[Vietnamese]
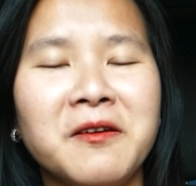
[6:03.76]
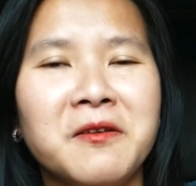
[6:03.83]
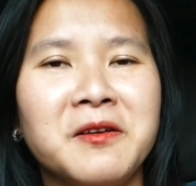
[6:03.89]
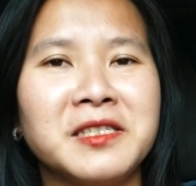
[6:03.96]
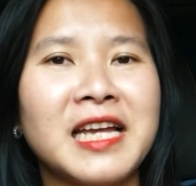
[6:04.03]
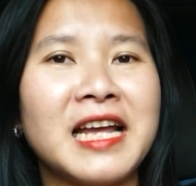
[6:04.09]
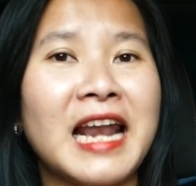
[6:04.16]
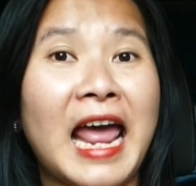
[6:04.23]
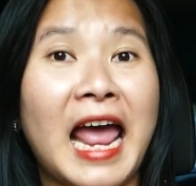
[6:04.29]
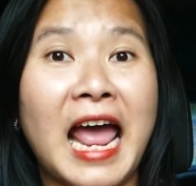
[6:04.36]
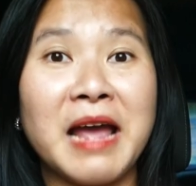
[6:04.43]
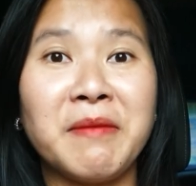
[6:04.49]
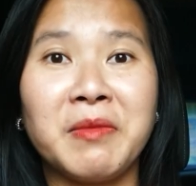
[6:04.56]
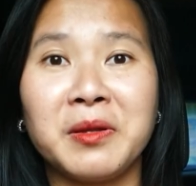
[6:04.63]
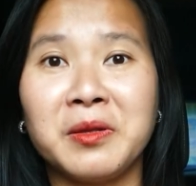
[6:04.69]
người xa
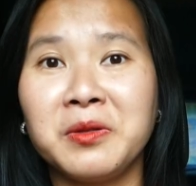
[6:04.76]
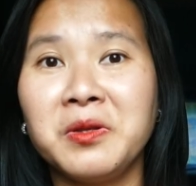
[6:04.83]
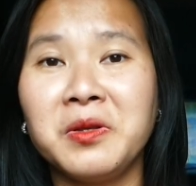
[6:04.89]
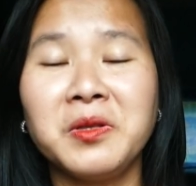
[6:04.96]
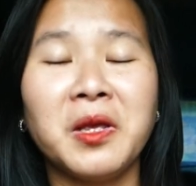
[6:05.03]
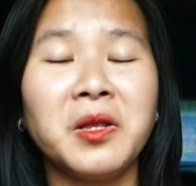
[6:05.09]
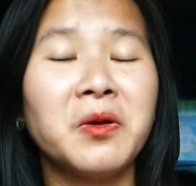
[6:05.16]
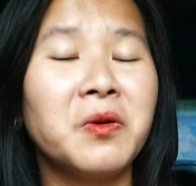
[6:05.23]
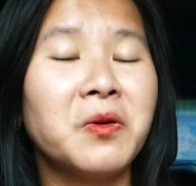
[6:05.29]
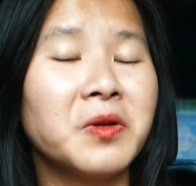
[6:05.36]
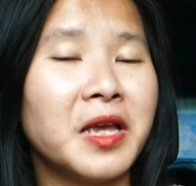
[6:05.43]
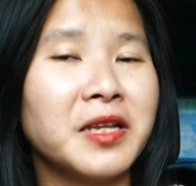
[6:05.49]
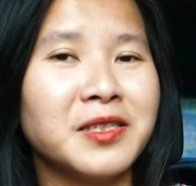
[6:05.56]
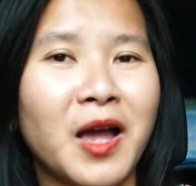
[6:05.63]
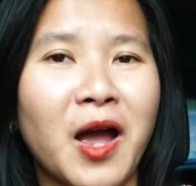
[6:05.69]
lạ mà tôi nói thấy thương
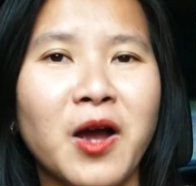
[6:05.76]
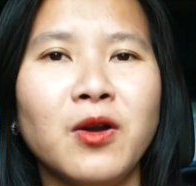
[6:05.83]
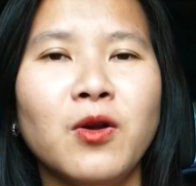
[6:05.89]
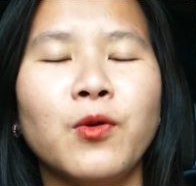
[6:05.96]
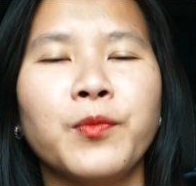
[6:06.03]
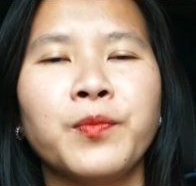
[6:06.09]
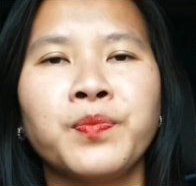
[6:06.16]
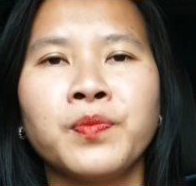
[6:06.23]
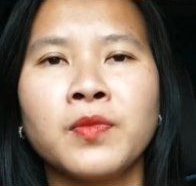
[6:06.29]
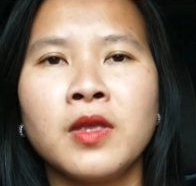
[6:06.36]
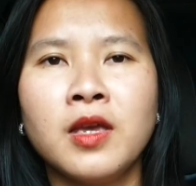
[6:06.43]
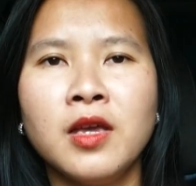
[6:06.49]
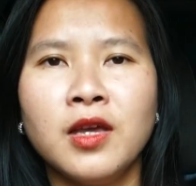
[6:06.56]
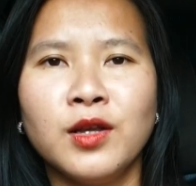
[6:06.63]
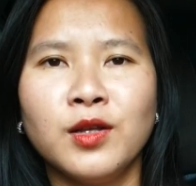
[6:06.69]
dễ sợ luôn
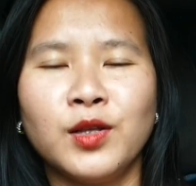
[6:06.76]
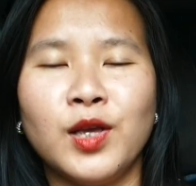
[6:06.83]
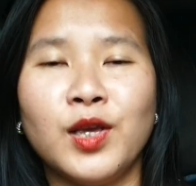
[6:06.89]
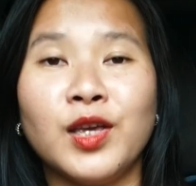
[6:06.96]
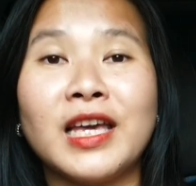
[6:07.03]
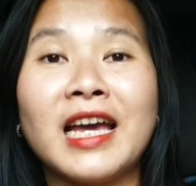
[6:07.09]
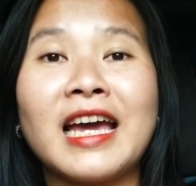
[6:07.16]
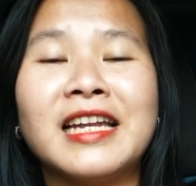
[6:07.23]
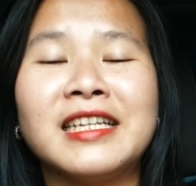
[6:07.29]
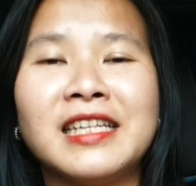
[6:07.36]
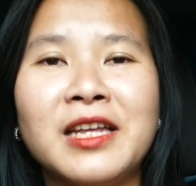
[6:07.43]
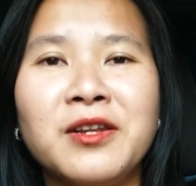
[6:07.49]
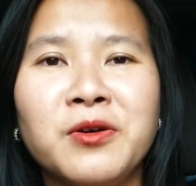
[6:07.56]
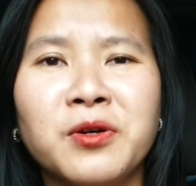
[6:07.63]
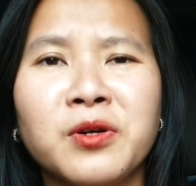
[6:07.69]
thì các anh
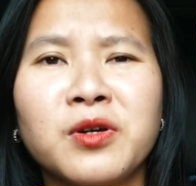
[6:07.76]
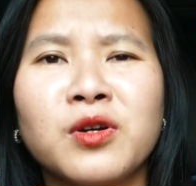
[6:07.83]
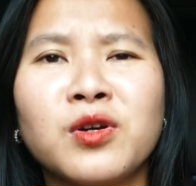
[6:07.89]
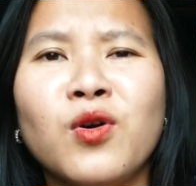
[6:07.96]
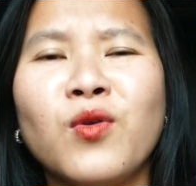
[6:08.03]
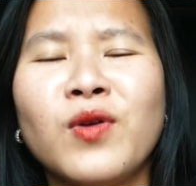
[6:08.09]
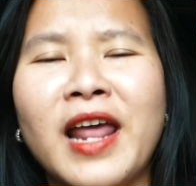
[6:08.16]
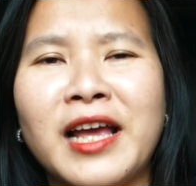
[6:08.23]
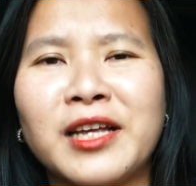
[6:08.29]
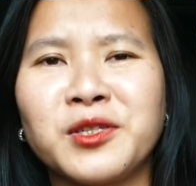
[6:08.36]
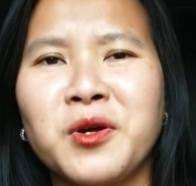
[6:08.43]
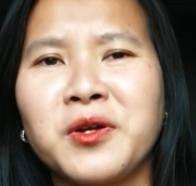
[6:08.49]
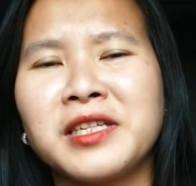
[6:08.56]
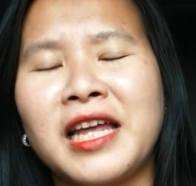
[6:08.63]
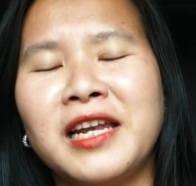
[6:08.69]
sẽ được cô nàng
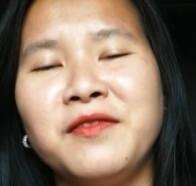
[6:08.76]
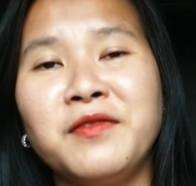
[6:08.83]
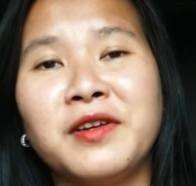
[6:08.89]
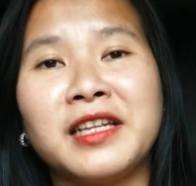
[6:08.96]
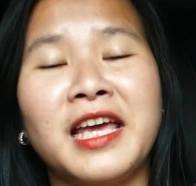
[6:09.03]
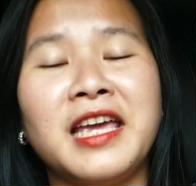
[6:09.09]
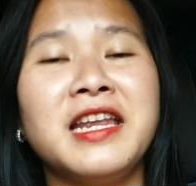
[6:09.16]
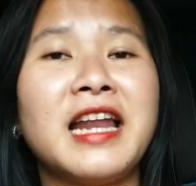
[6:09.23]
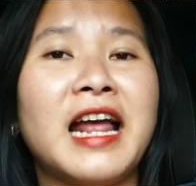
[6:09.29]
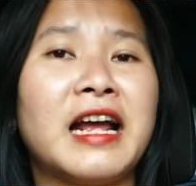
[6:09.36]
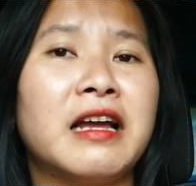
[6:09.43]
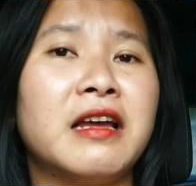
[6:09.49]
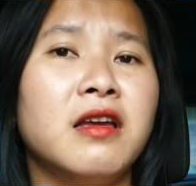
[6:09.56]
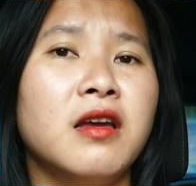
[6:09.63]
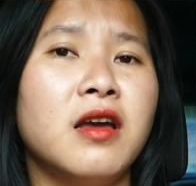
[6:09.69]
so sánh và thấy
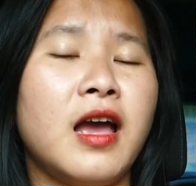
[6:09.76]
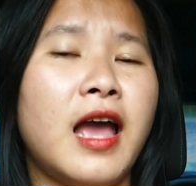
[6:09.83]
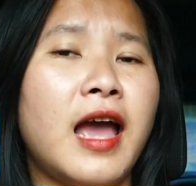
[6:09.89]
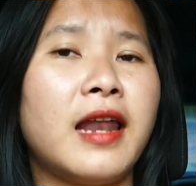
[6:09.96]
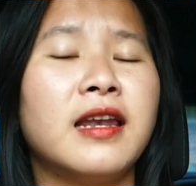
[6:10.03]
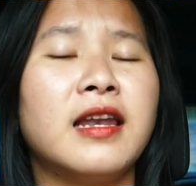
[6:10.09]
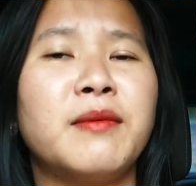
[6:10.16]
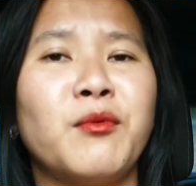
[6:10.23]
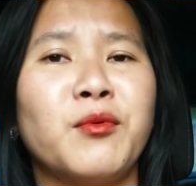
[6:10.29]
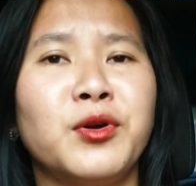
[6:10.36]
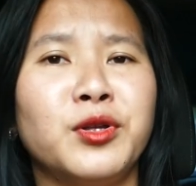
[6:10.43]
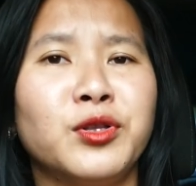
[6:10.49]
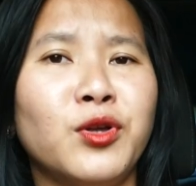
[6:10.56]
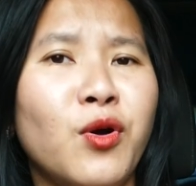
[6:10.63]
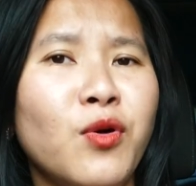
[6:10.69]
rằng anh là một
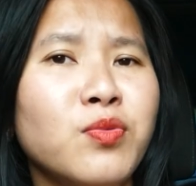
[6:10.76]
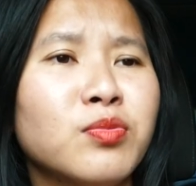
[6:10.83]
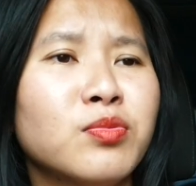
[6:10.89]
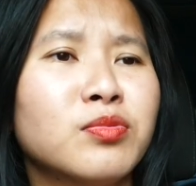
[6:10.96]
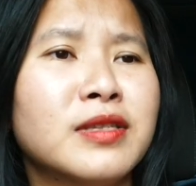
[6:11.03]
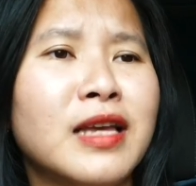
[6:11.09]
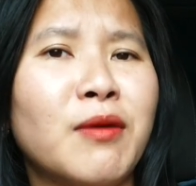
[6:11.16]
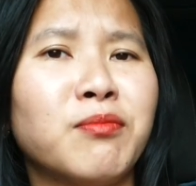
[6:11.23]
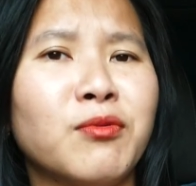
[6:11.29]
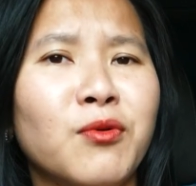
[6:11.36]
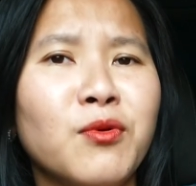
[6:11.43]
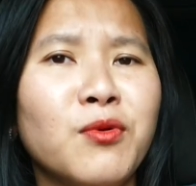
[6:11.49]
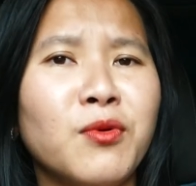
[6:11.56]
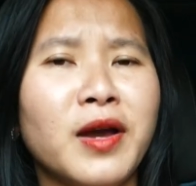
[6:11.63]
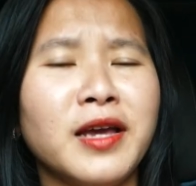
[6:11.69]
người tốt chồng
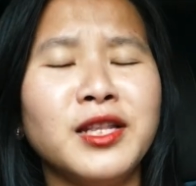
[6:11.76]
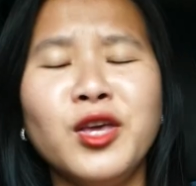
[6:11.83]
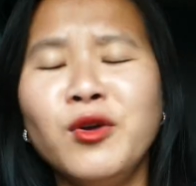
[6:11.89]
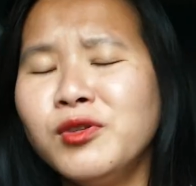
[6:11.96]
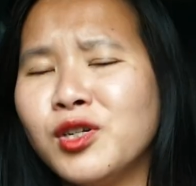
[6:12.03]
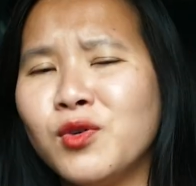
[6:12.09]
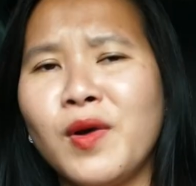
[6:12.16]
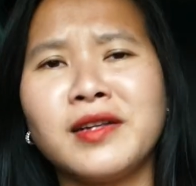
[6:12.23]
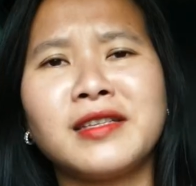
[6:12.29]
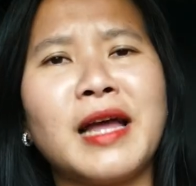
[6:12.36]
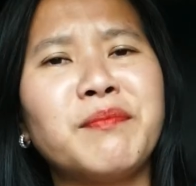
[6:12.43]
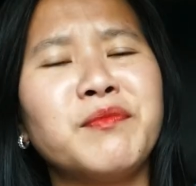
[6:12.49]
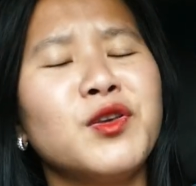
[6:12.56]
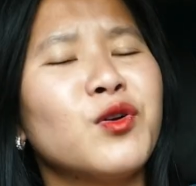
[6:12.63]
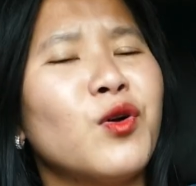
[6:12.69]
của cô ấy thiếu sự quan tâm
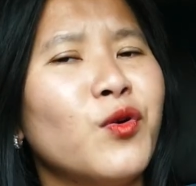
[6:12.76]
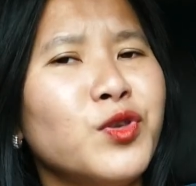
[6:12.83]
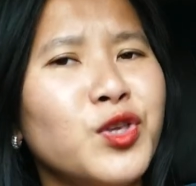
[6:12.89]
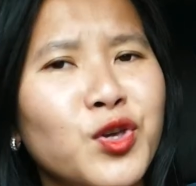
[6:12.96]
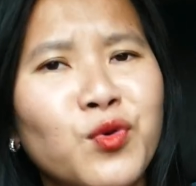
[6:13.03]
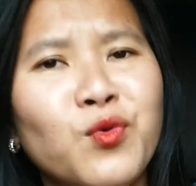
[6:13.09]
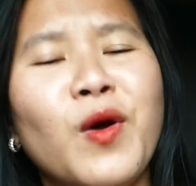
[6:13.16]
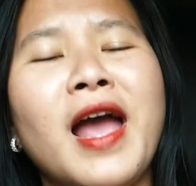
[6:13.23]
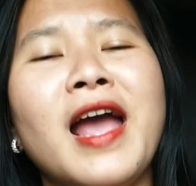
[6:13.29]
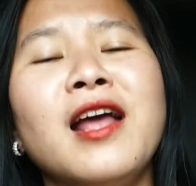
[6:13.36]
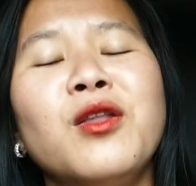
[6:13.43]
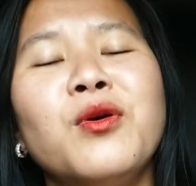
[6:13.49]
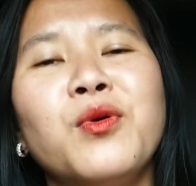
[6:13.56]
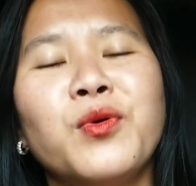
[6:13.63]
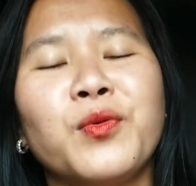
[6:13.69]
với cổ nhiều quá
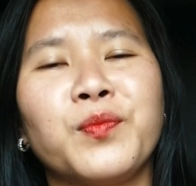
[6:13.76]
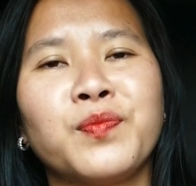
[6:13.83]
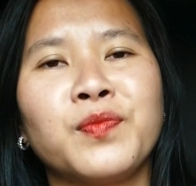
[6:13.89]
luôn